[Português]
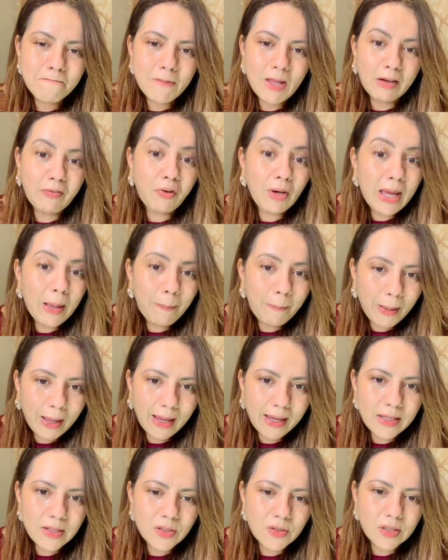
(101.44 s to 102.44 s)
Foi a
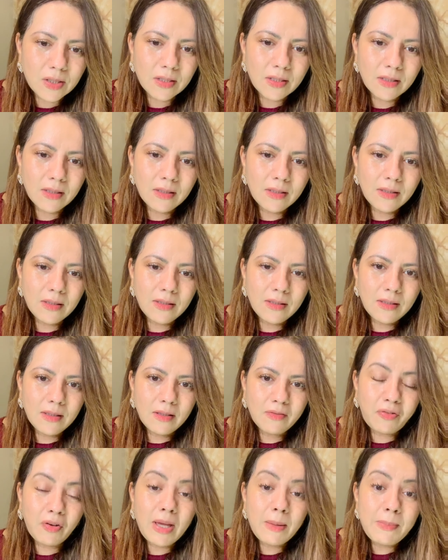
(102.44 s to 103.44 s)
paz?
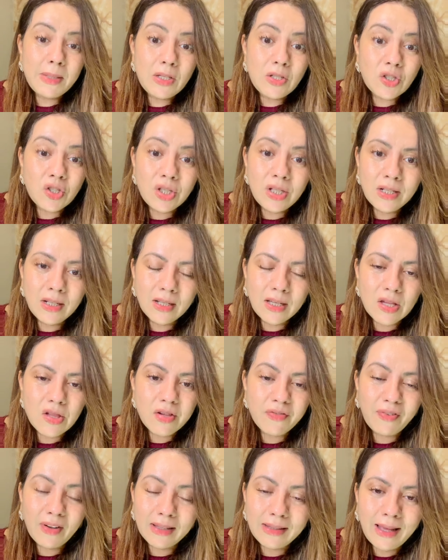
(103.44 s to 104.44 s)
Foi a mentira que
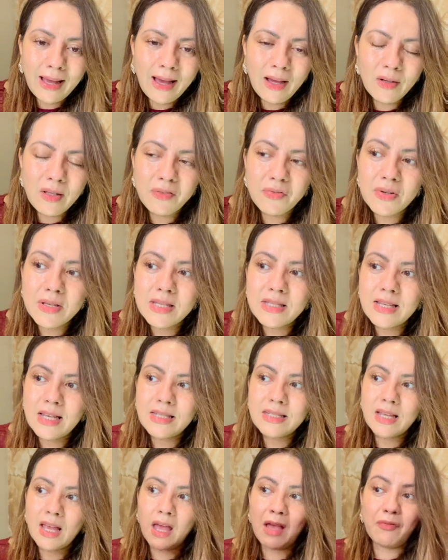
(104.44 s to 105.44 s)
te falaram e você
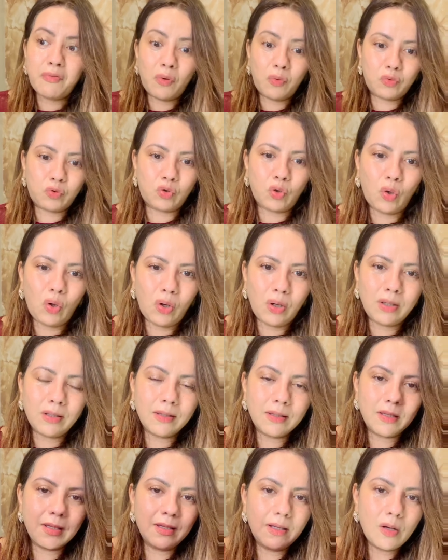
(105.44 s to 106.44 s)
se revoltou
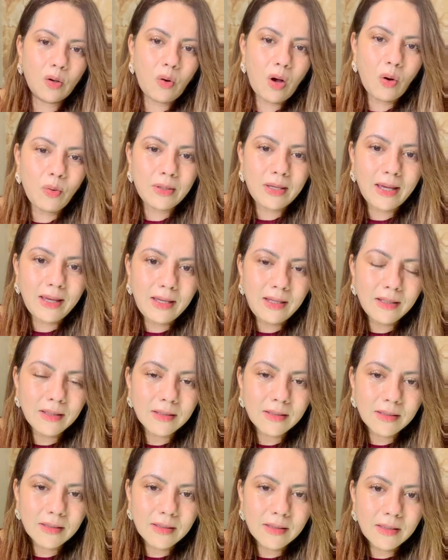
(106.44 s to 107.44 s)
com alguém?
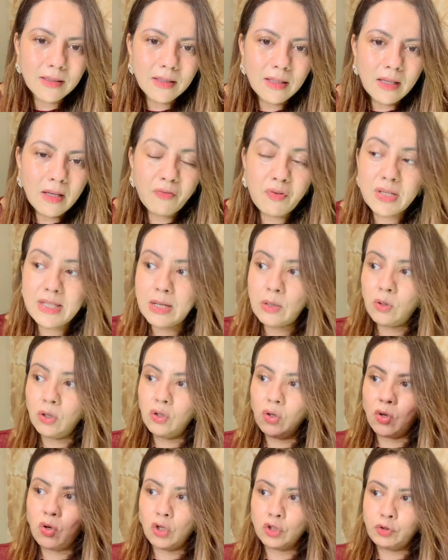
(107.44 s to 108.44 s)
Você
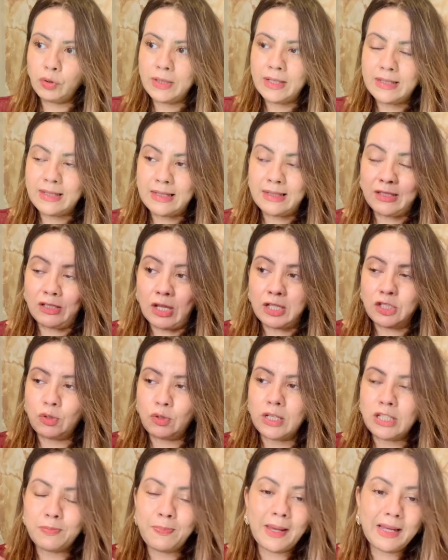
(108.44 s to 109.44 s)
colocou todas as
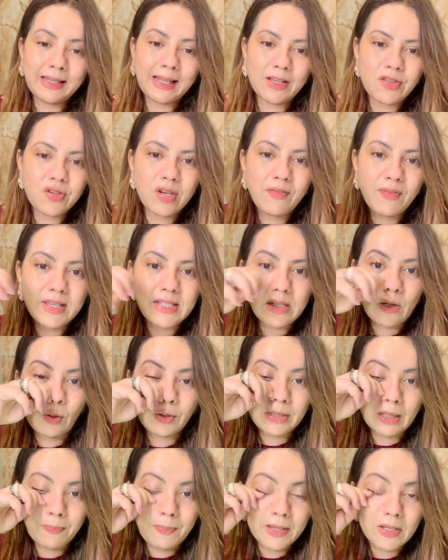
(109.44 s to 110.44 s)
suas expectativas em
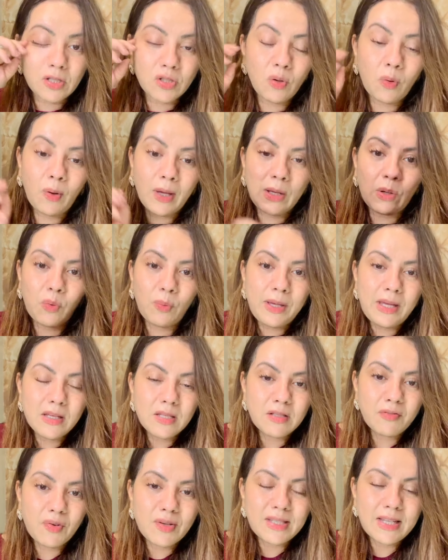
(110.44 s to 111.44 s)
outra pessoa e com
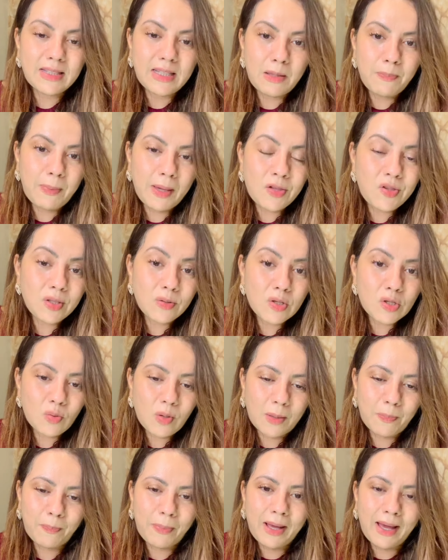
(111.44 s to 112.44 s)
isso você tem perdido
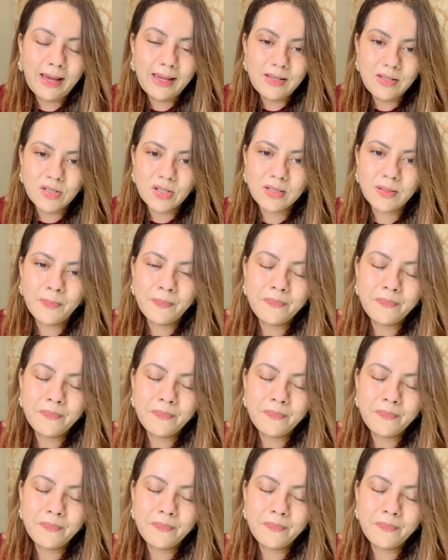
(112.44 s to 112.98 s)
sua paz?